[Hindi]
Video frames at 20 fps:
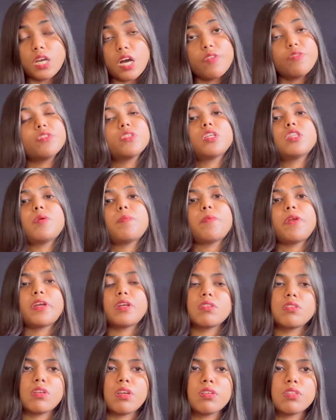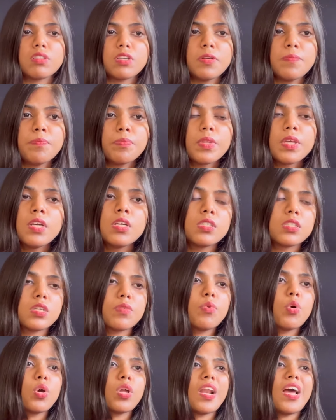काफ़ी ज़्यादा प्रैक्टिस करते हैं
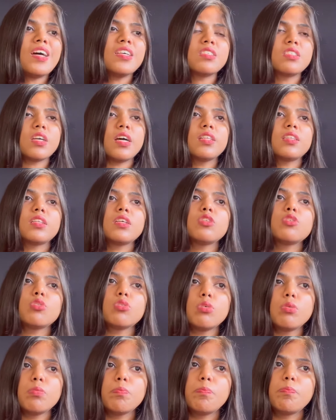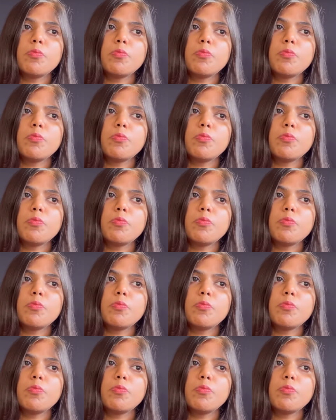जब वो क्लास जाते हैं तो